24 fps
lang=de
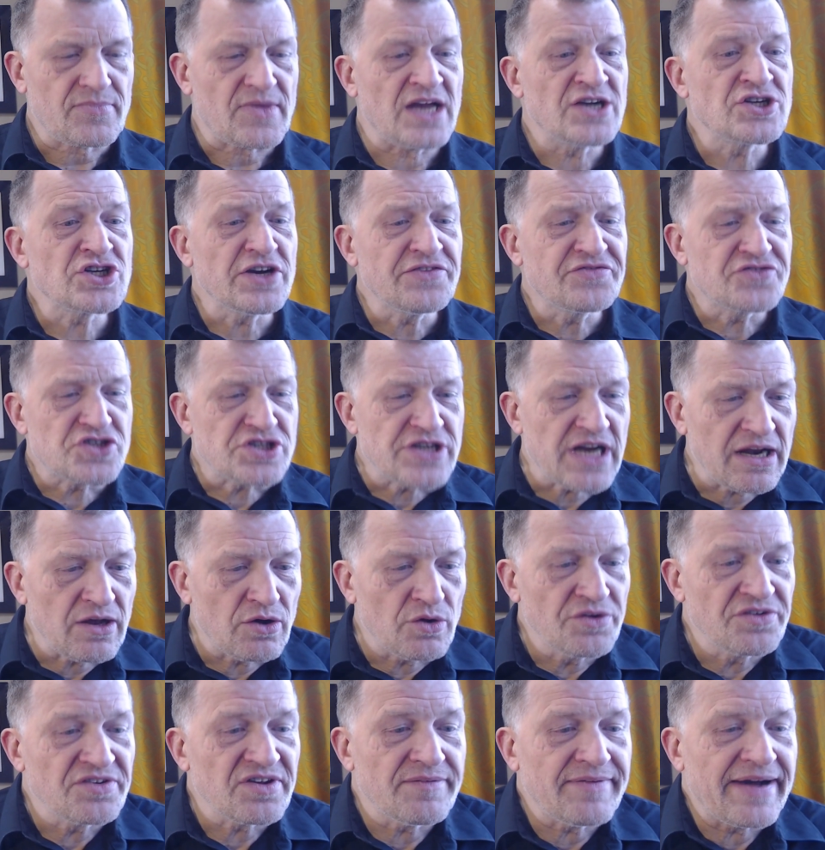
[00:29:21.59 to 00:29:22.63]
Schriftsteller
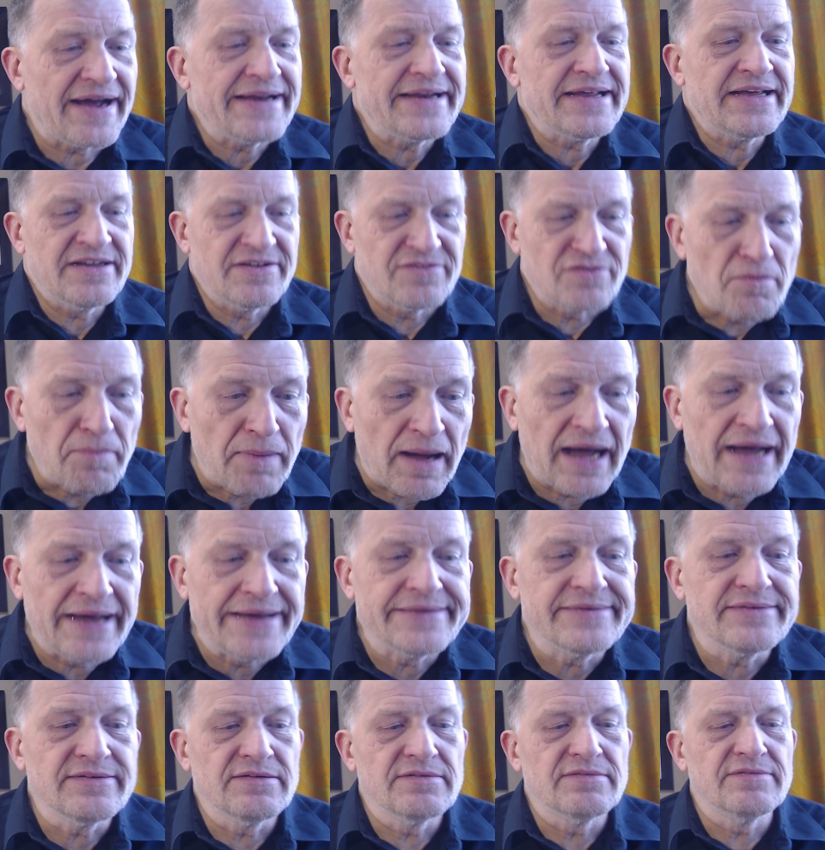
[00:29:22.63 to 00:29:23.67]
und so weiter hier
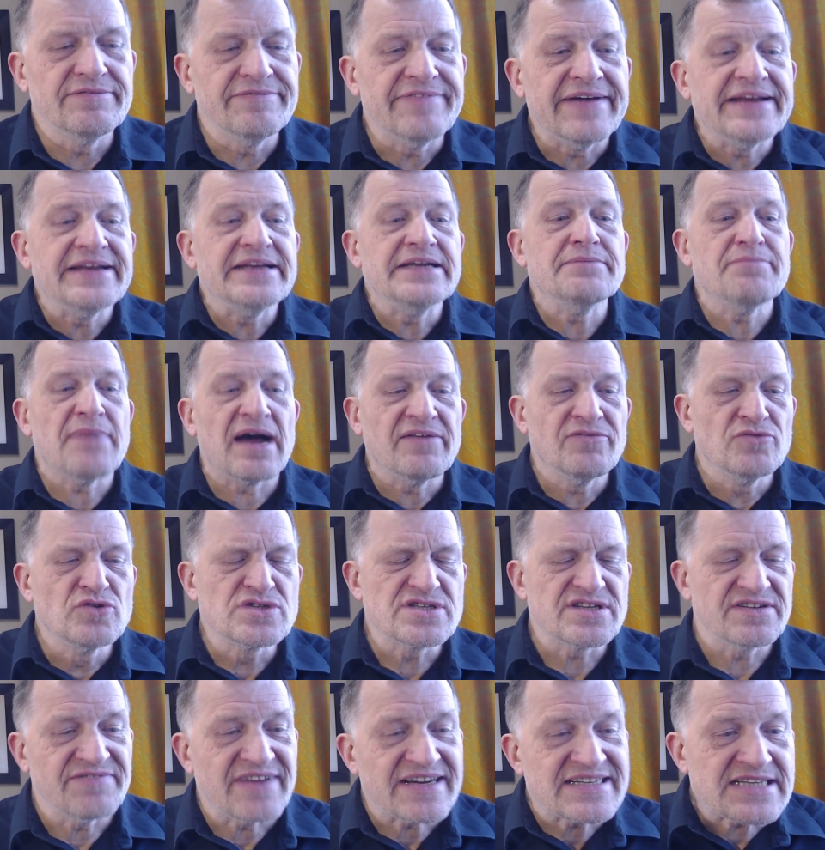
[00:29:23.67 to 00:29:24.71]
verbreiten, wenn die mal
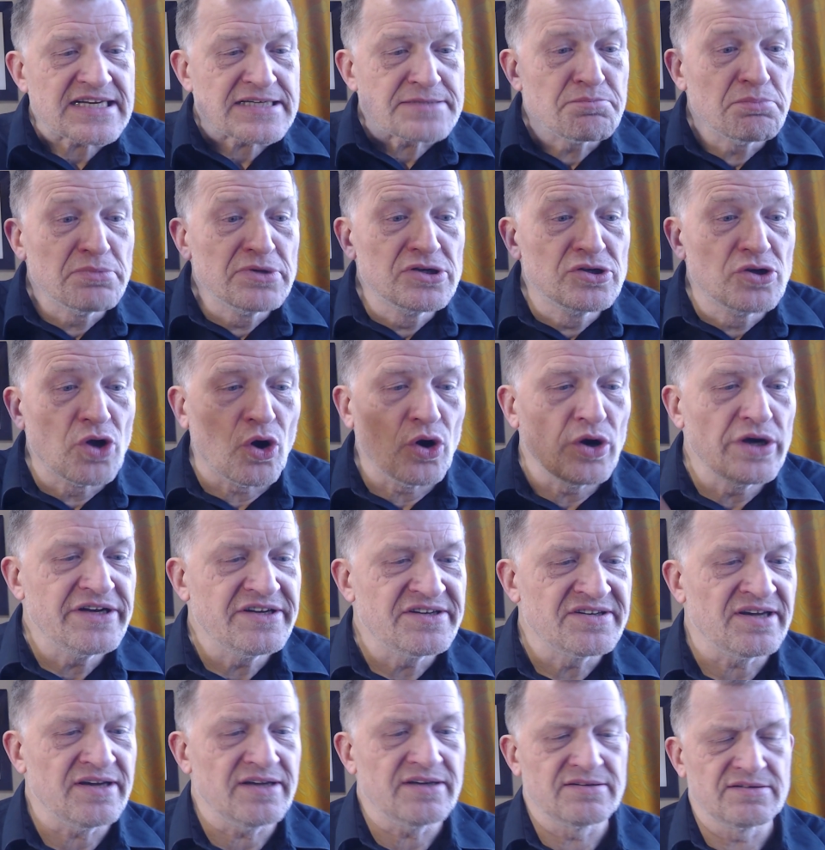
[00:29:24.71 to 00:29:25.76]
wüssten, was das
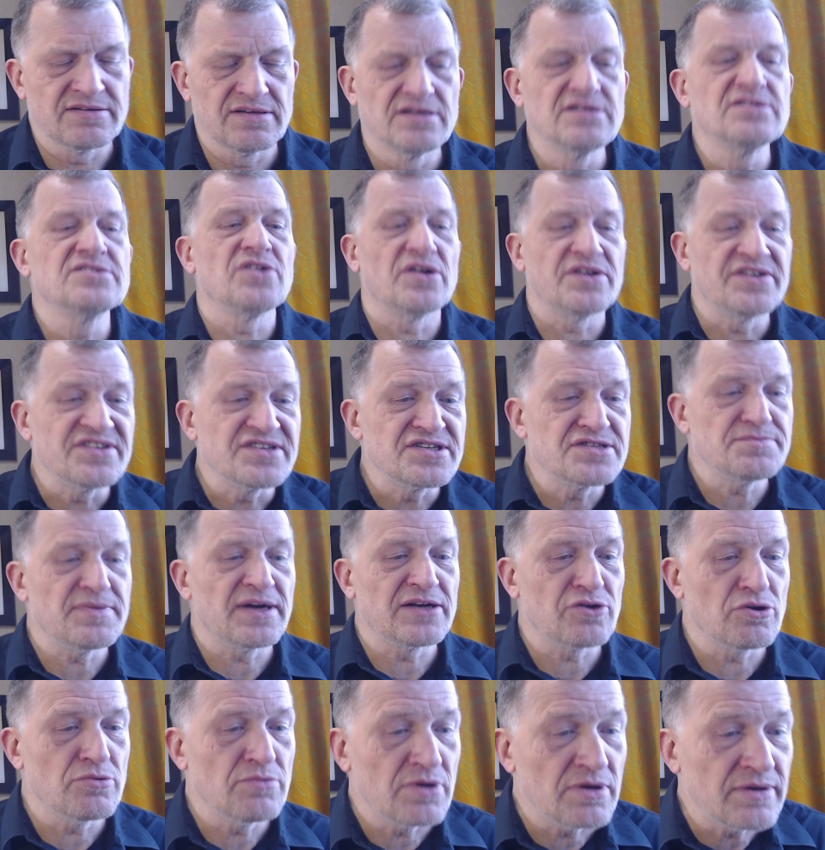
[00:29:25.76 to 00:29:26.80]
bedeutet, sollten sie sich mal
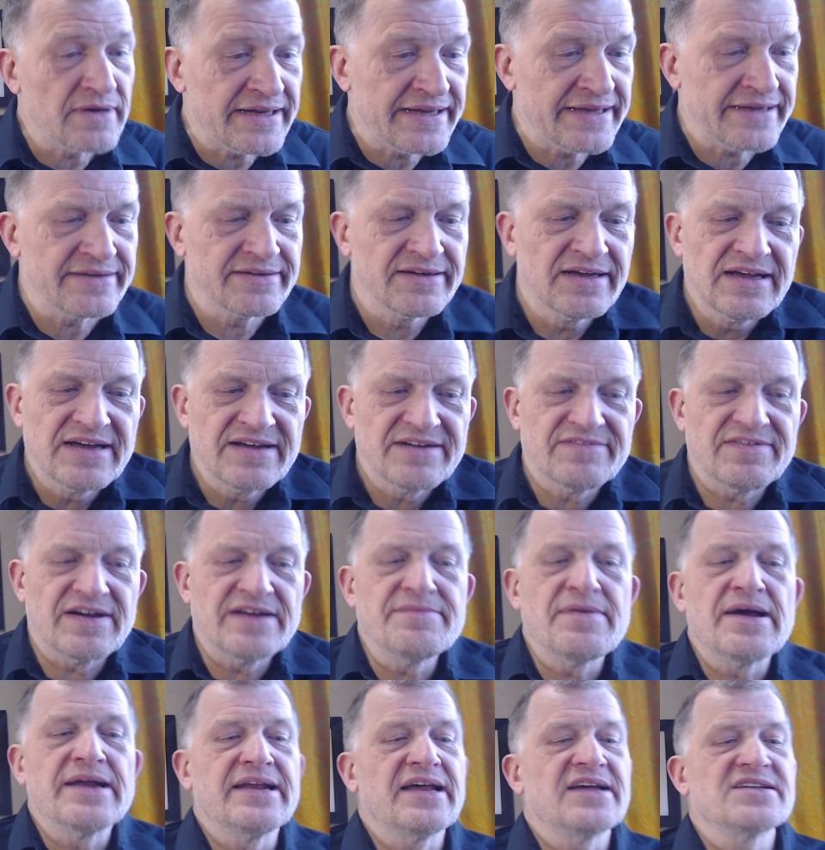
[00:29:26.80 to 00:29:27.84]
drüber überlegen, wenn
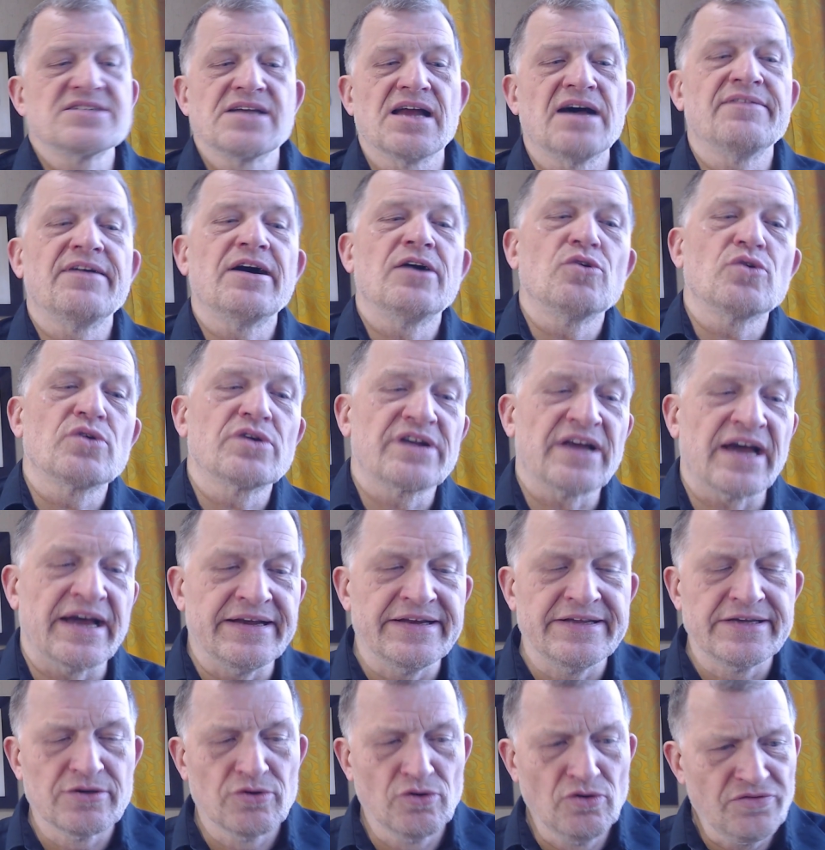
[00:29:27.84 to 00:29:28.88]
man da Slava
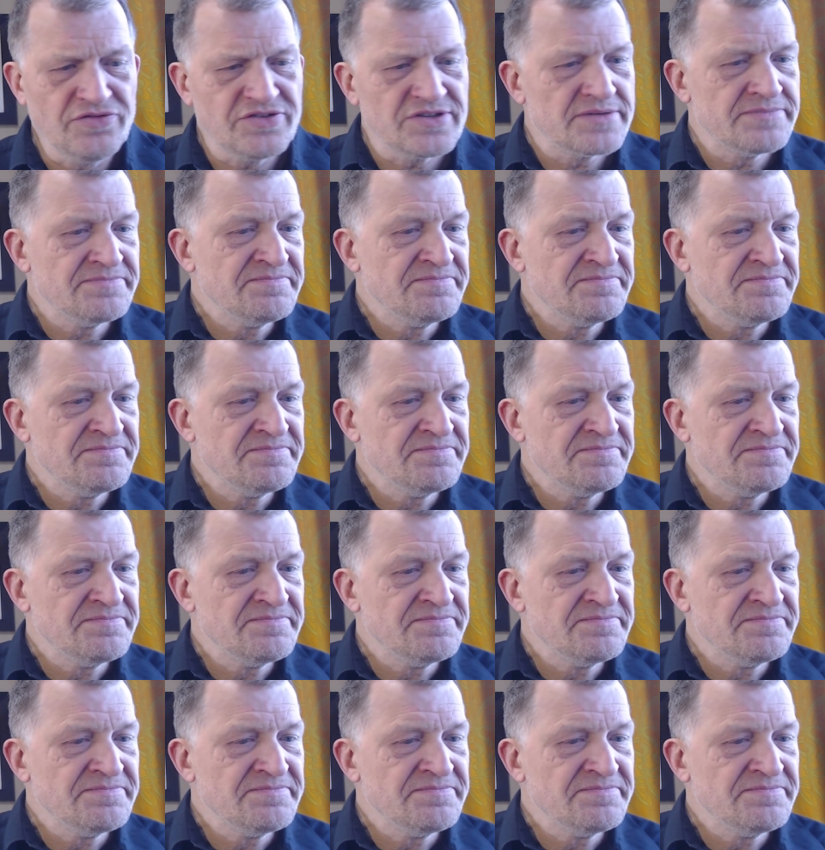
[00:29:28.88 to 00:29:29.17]
Ukraini ruft.